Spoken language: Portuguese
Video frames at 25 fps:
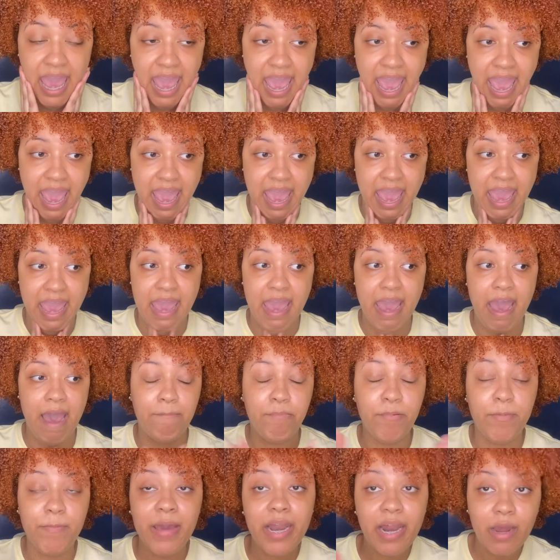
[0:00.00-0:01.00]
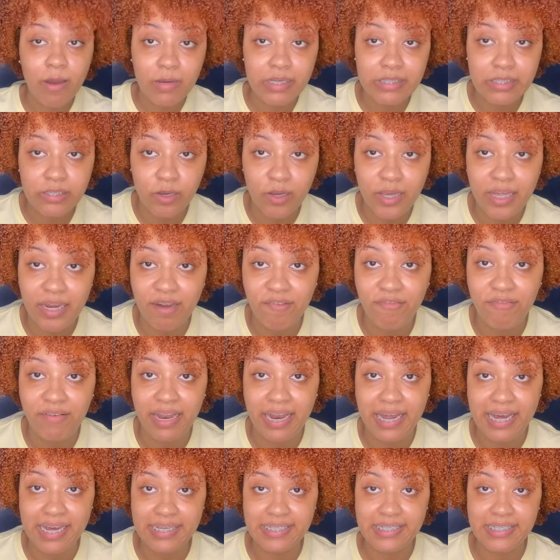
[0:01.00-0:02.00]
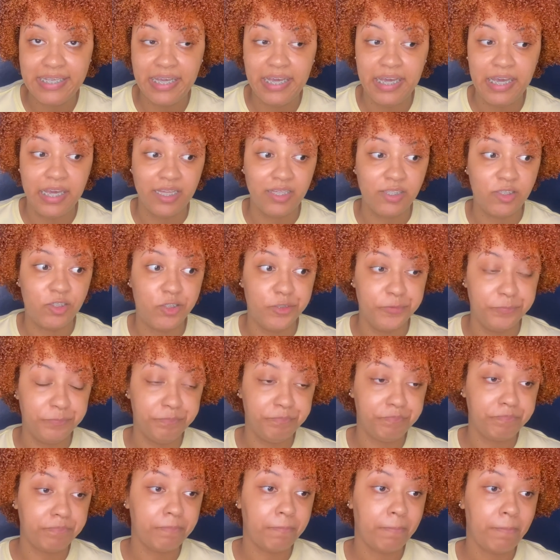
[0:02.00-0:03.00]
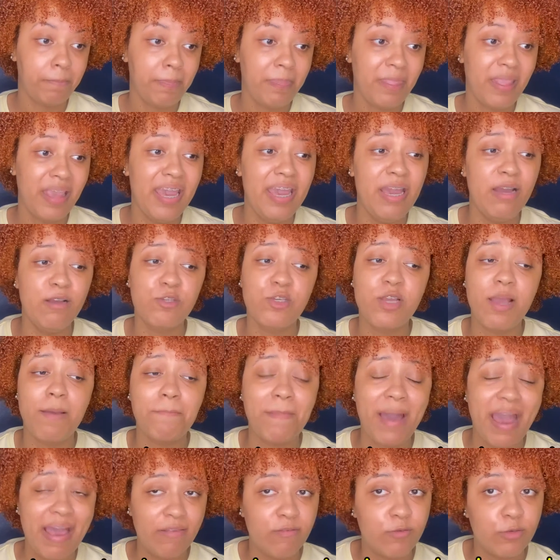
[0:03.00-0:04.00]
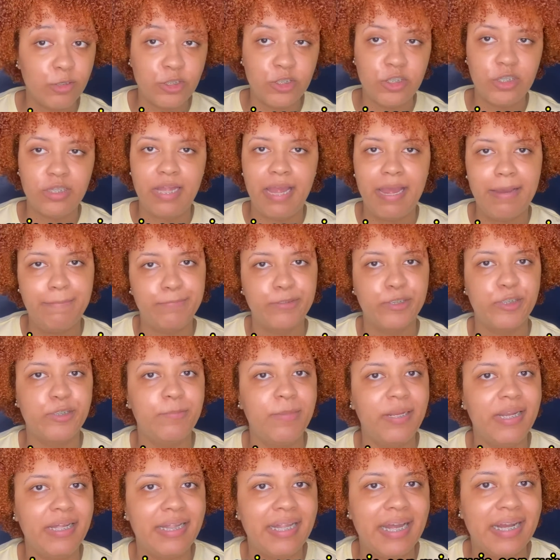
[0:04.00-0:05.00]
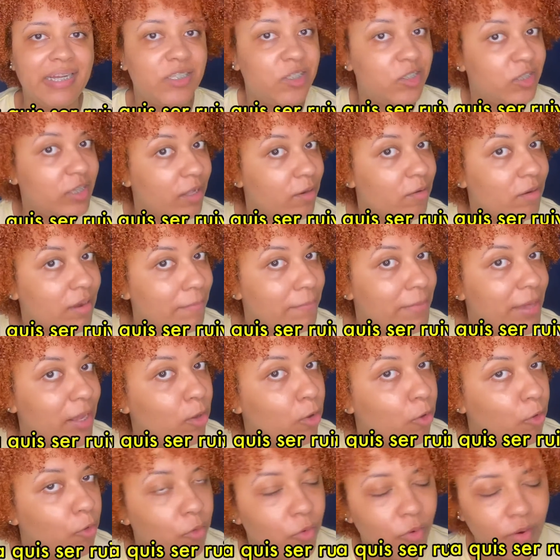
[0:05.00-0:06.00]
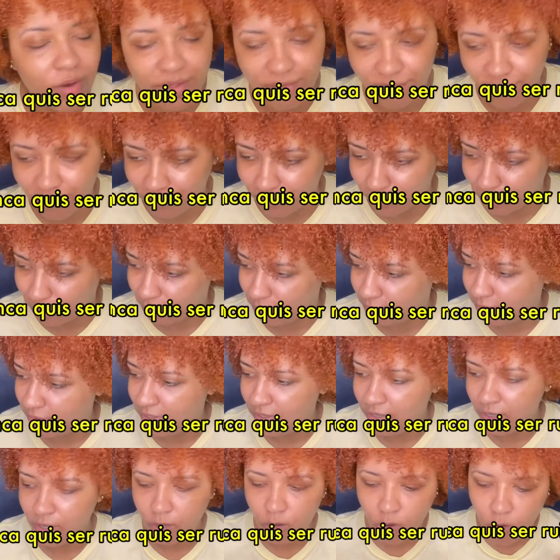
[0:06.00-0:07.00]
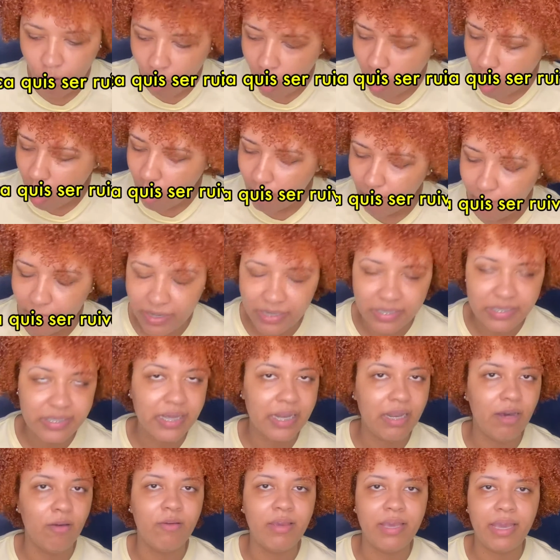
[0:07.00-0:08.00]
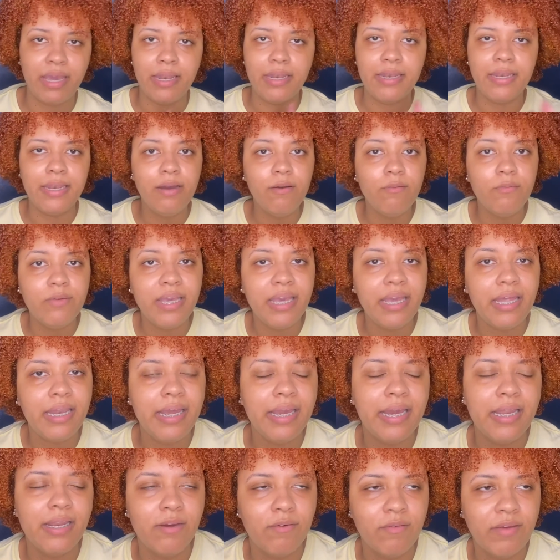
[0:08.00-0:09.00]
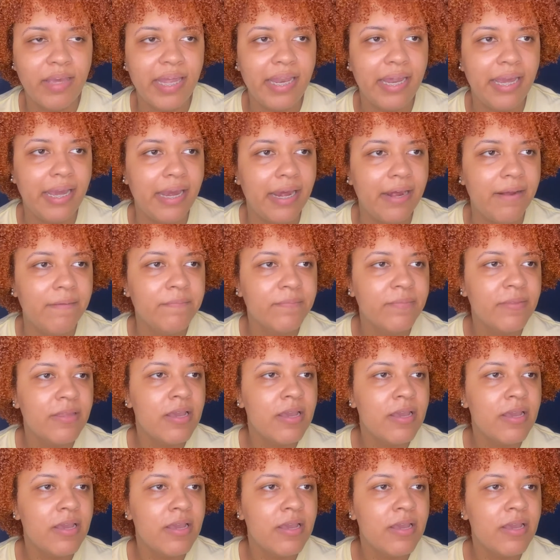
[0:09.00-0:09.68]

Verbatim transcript: É... a primeira coisa que eu queria falar é a seguinte... Eu jamais cogitei a possibilidade de ter o cabelo ruivo, cobre, sei lá o quê. Não queria, não queria.